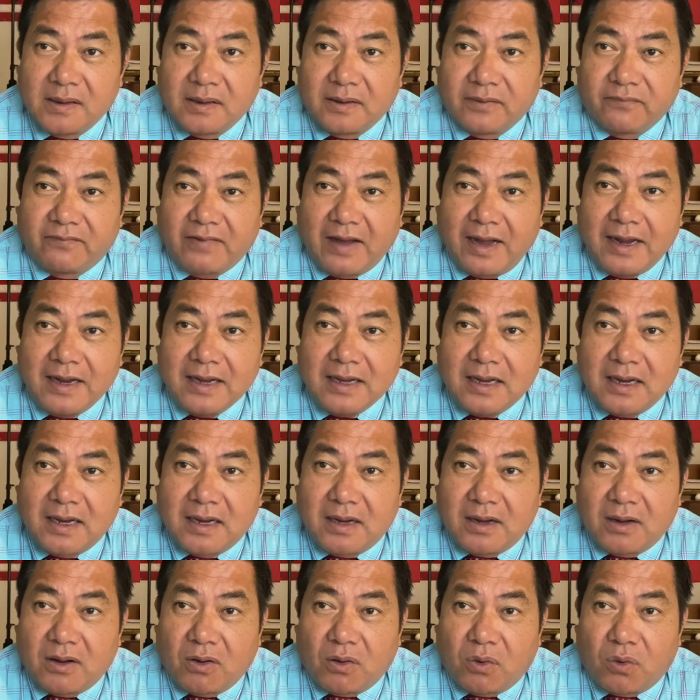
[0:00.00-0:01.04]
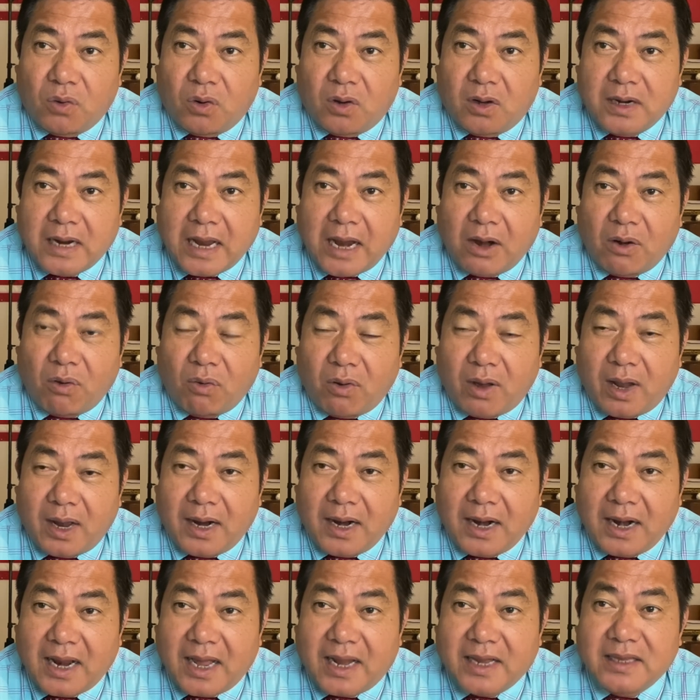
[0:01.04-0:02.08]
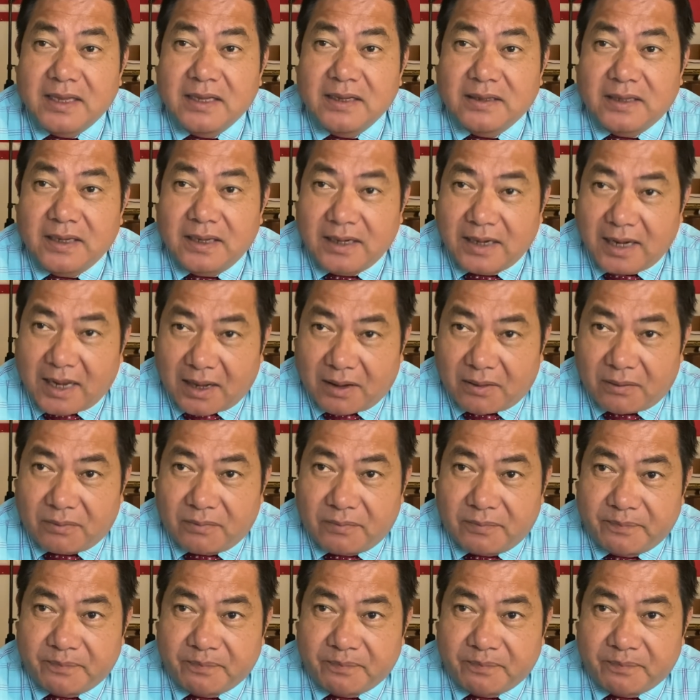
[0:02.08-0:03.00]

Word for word: Ván cờ của Đài Loan là như thế nào?